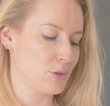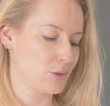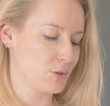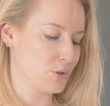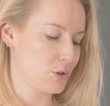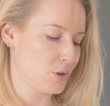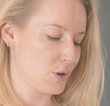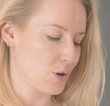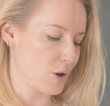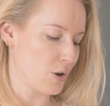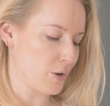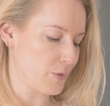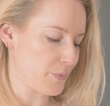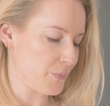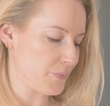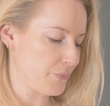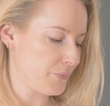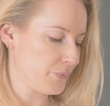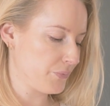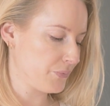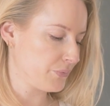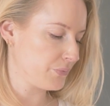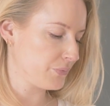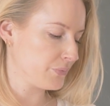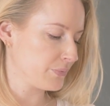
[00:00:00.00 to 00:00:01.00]
notre corps.
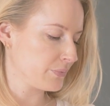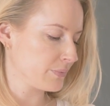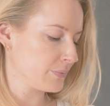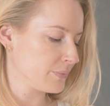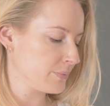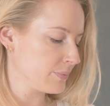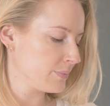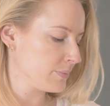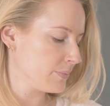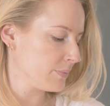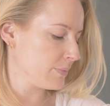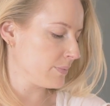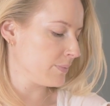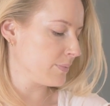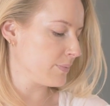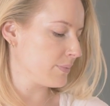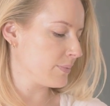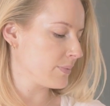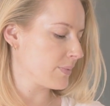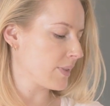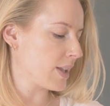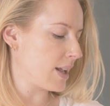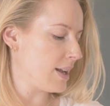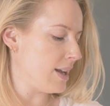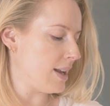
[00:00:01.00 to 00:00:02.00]

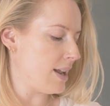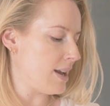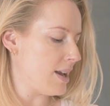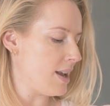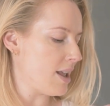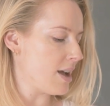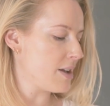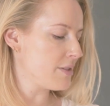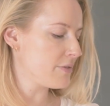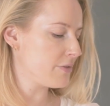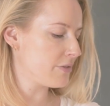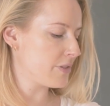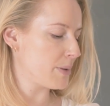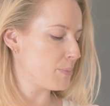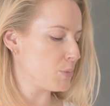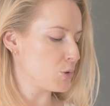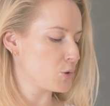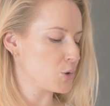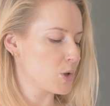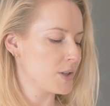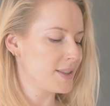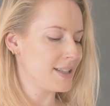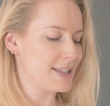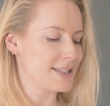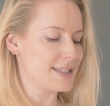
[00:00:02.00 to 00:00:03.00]
La lymphe a
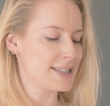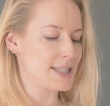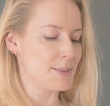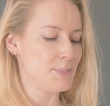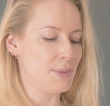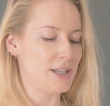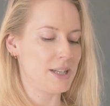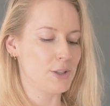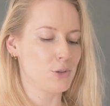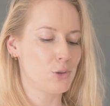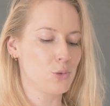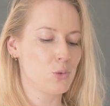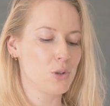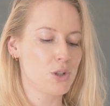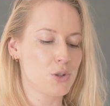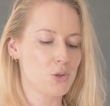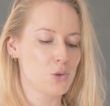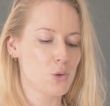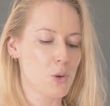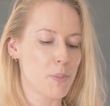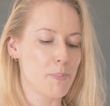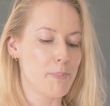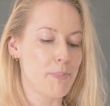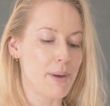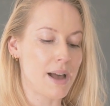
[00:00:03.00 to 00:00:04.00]
besoin d'être stimulée tous les
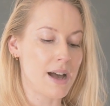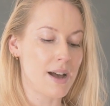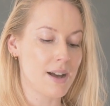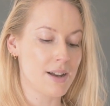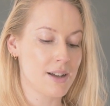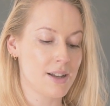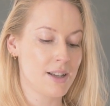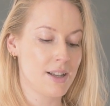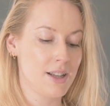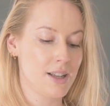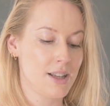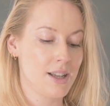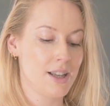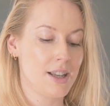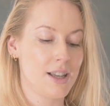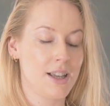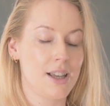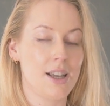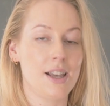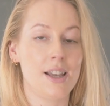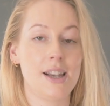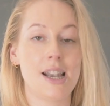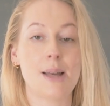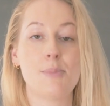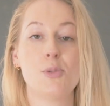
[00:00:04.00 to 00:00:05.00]
jours par
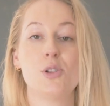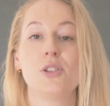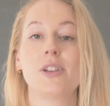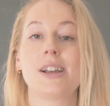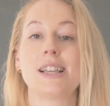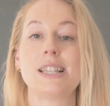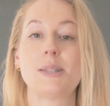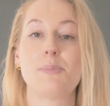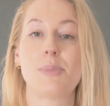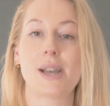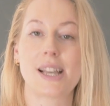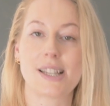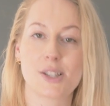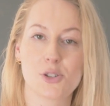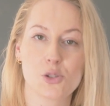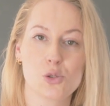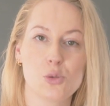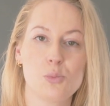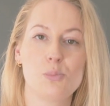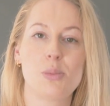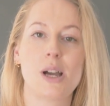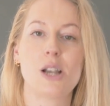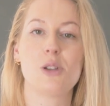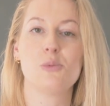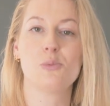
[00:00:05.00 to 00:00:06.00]
euh, la bonne
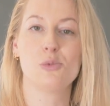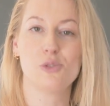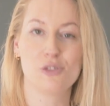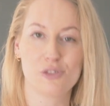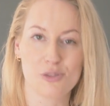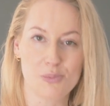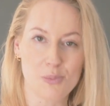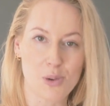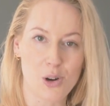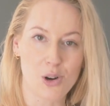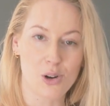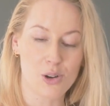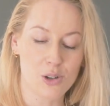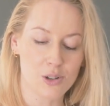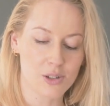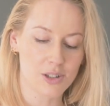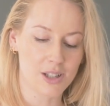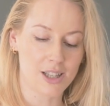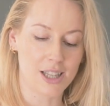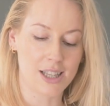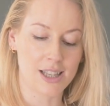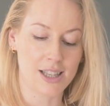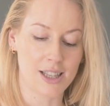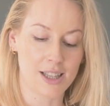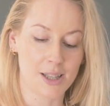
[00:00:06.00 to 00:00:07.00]
respiration, par le mouvement
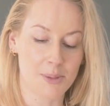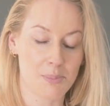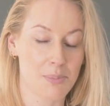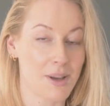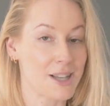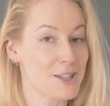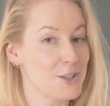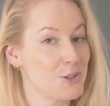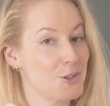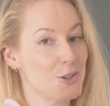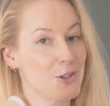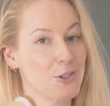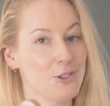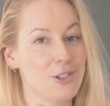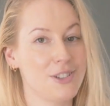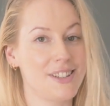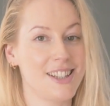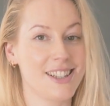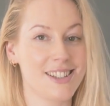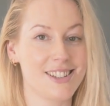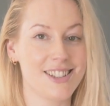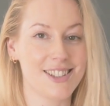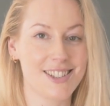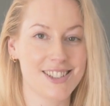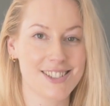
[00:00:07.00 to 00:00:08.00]
et par ce genre de
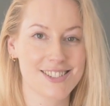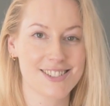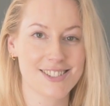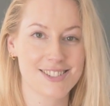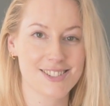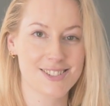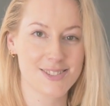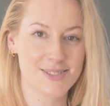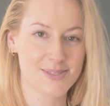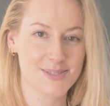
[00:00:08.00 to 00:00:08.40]
technique.